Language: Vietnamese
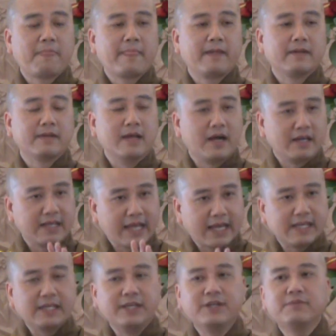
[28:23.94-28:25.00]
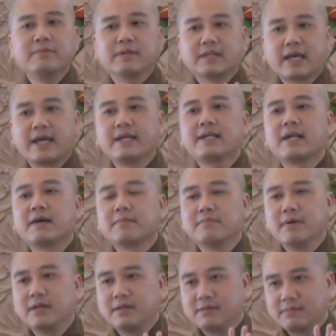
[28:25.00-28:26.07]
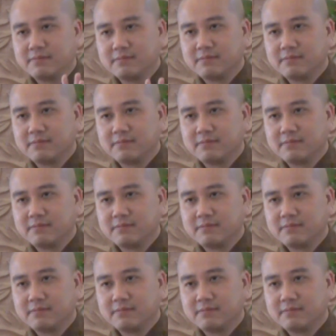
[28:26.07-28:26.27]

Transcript: đời này nếu mình thấy rằng mình